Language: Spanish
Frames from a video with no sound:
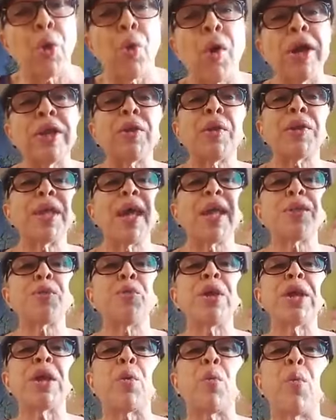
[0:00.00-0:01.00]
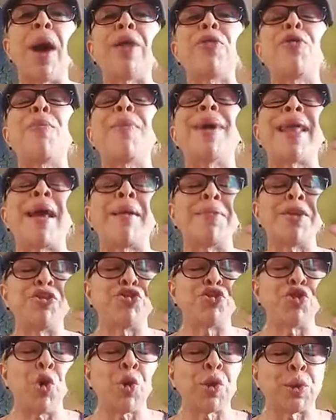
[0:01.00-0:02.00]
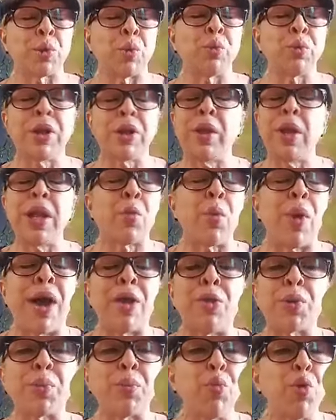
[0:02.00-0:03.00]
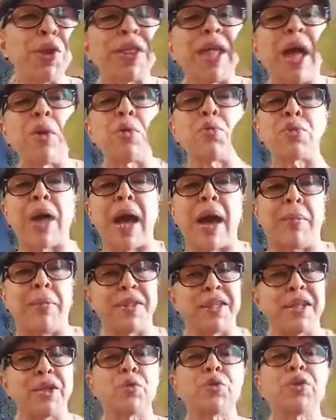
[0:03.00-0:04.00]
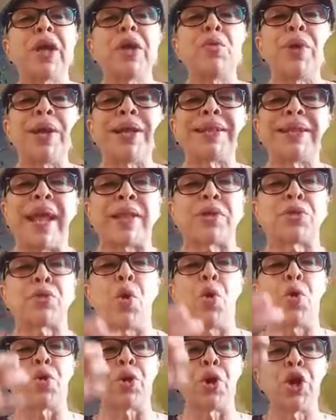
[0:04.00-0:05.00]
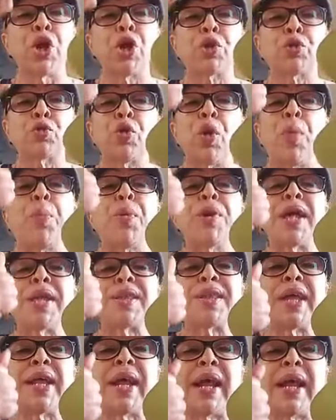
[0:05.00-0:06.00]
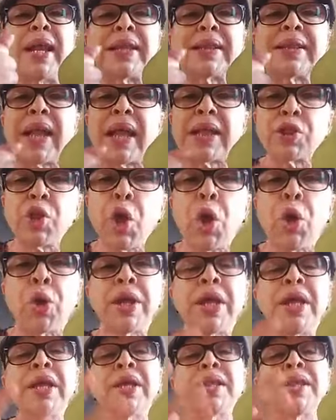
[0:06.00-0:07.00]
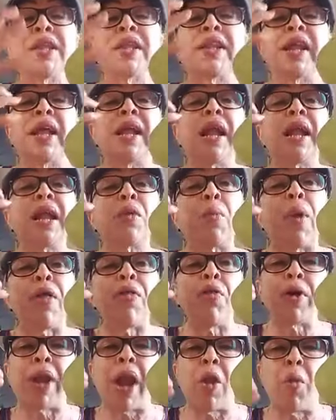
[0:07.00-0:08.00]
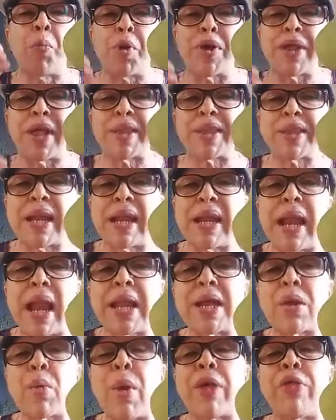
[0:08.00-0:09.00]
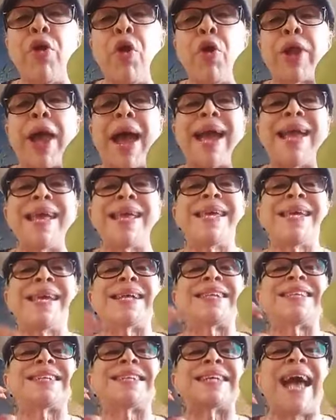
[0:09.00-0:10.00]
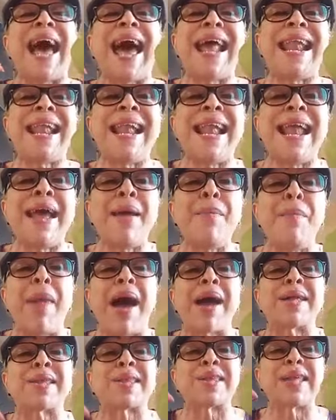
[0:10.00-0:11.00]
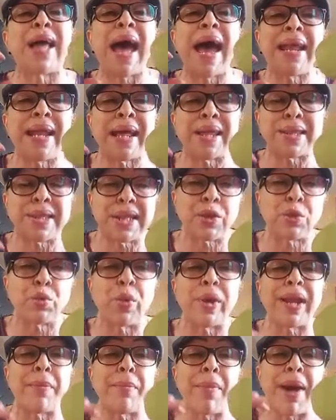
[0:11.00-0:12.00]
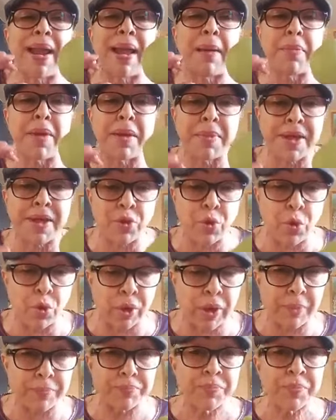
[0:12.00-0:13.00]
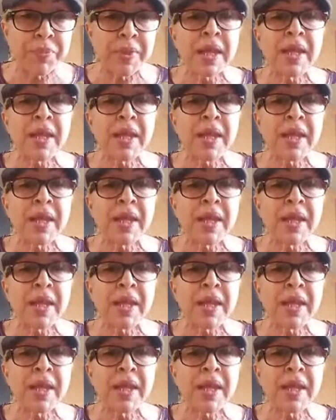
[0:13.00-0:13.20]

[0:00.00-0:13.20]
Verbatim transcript: Con esto se hace un licuado maravilloso, un licuado muy saludable. Si tú tienes un extractor, Tú lo puedes hacer en el extractor. Si tienes licuadora, lo puedes hacer en la licuadora y echarle manzana si tú eres mala bebedora.